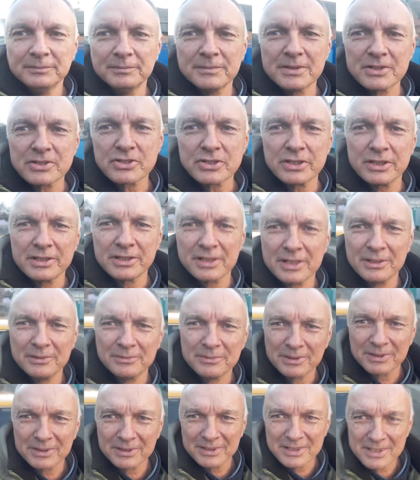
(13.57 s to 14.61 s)
Машинка
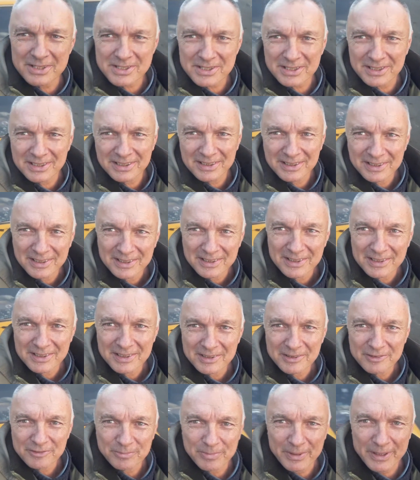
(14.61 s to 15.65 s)
вот наша
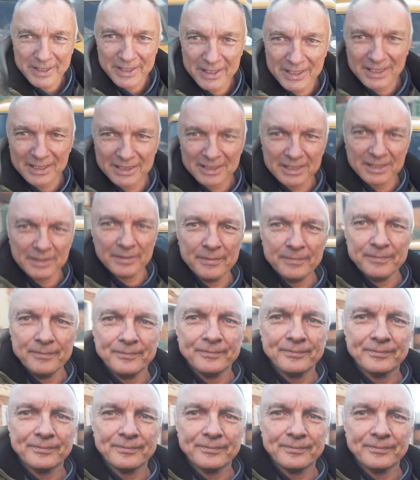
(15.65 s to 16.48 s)
в порядке.